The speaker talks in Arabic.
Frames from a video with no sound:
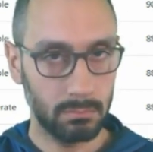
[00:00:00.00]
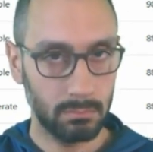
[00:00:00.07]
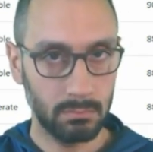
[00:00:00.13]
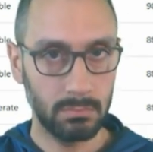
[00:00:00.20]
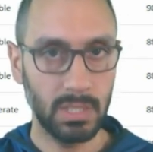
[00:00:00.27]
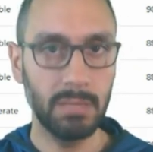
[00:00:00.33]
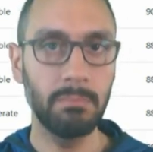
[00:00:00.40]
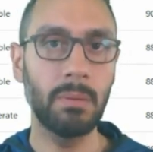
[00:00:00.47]

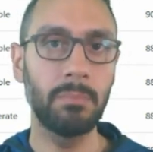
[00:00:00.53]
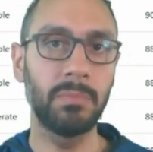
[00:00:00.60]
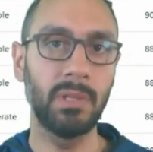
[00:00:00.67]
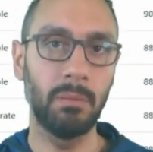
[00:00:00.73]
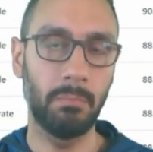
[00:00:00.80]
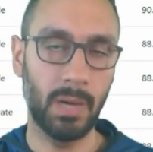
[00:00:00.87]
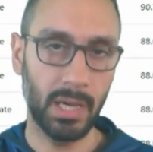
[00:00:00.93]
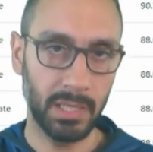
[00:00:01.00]
اما من
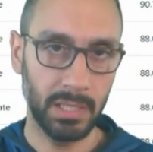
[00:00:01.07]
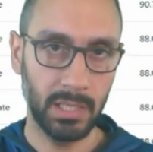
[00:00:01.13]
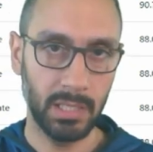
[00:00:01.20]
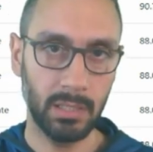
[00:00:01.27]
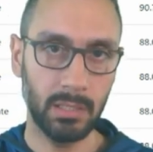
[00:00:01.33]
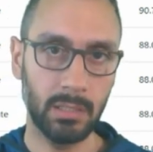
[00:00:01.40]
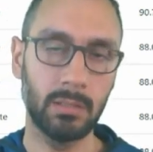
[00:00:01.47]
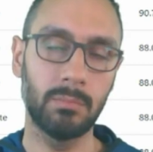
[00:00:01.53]

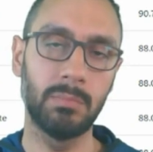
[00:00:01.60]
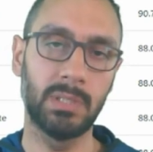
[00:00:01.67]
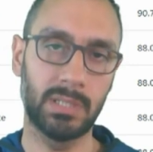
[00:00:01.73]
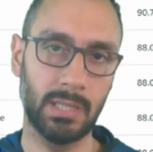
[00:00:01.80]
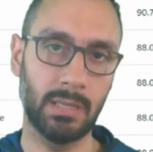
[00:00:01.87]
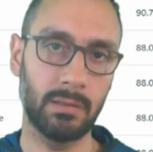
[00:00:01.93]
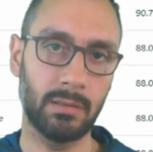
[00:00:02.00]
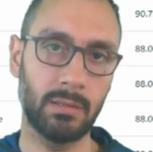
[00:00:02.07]
المايننج من
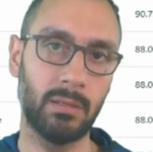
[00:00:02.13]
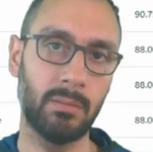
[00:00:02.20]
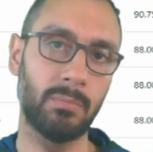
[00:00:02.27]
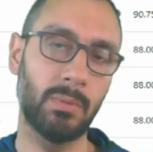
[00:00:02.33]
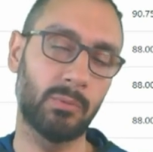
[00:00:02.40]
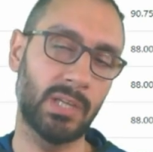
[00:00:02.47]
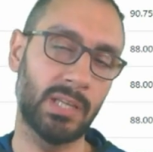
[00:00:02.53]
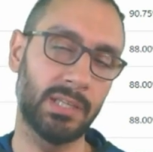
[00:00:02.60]
تنقيب
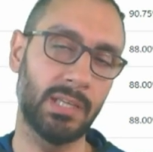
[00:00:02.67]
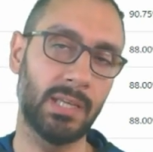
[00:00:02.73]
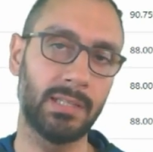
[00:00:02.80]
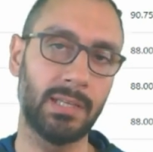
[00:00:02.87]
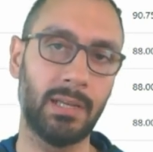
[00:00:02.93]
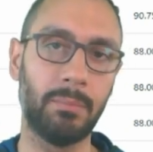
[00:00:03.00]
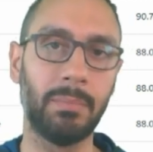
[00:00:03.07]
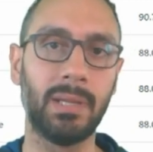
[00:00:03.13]
او تعدين هذه
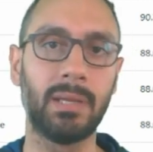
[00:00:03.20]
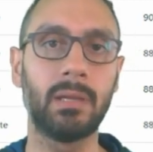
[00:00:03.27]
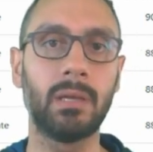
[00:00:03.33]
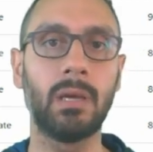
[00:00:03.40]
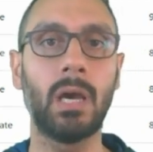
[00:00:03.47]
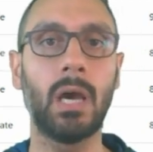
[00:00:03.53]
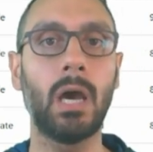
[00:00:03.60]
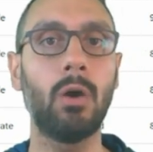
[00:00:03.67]
العملة
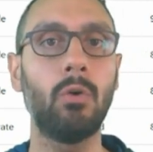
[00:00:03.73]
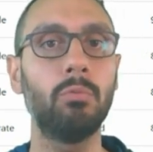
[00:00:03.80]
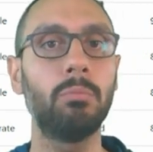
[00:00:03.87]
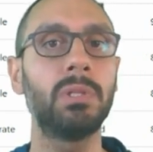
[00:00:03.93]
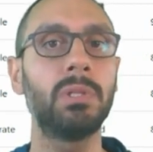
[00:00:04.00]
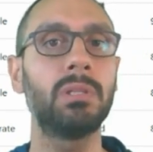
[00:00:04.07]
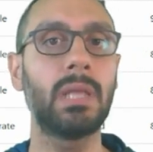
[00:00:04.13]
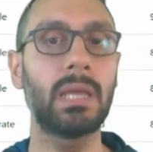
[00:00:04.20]
او
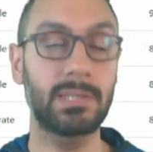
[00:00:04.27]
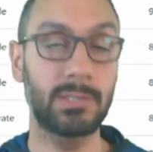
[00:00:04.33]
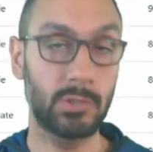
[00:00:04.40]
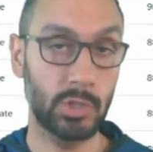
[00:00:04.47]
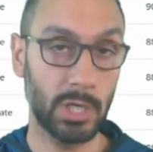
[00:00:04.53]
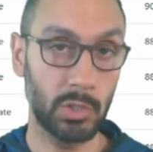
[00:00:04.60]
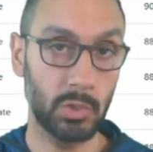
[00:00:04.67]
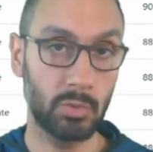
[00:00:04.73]
من
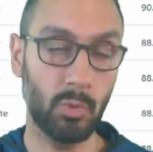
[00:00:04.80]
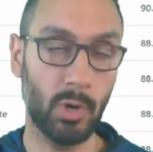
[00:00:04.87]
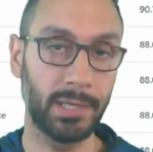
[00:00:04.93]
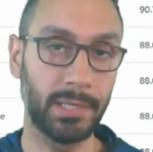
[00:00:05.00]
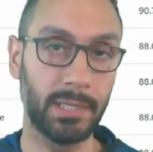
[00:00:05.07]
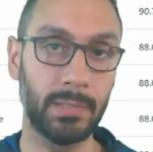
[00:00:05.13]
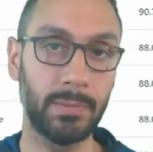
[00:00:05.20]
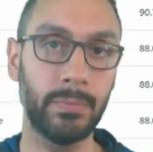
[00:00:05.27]
اكستشينج
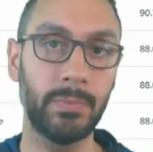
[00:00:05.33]
معين